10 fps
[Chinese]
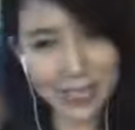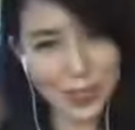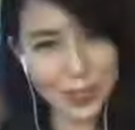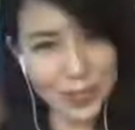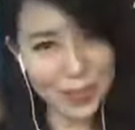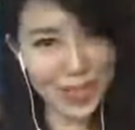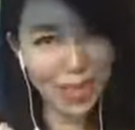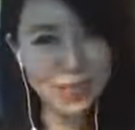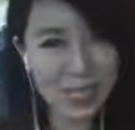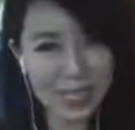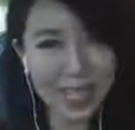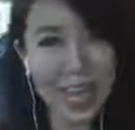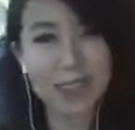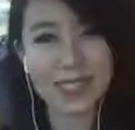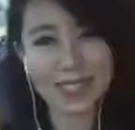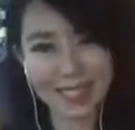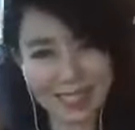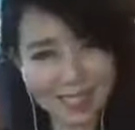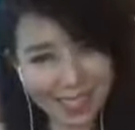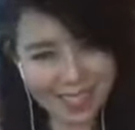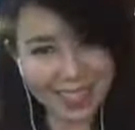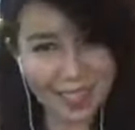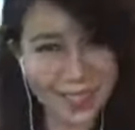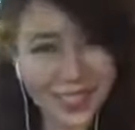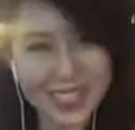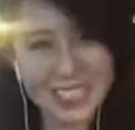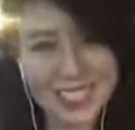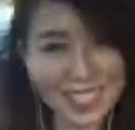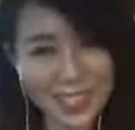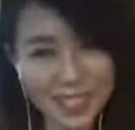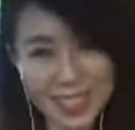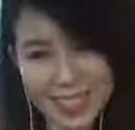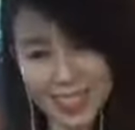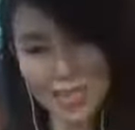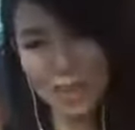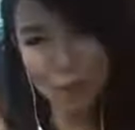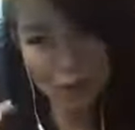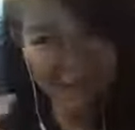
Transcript: 从中挑选好的人来教，这就是啊，我